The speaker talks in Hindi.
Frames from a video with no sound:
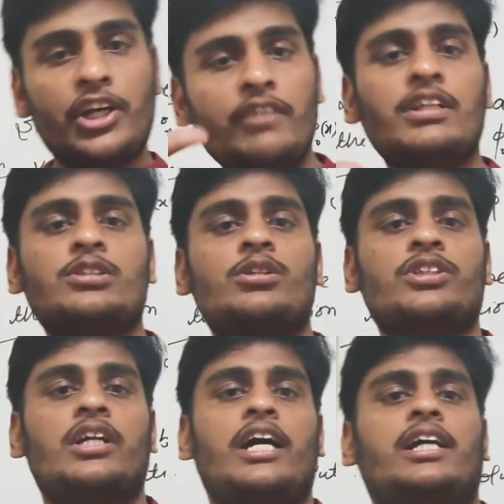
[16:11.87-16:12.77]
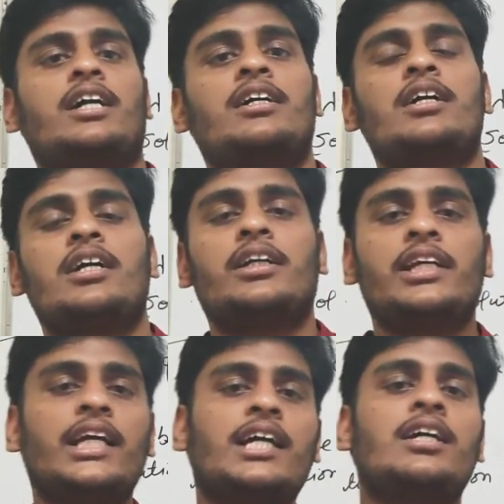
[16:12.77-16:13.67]
ट्रिवल सॉल्यूशन आएगा
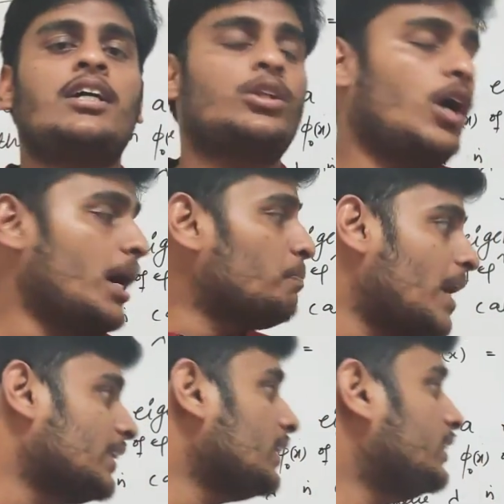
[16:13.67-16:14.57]
ठीक है तो अब बात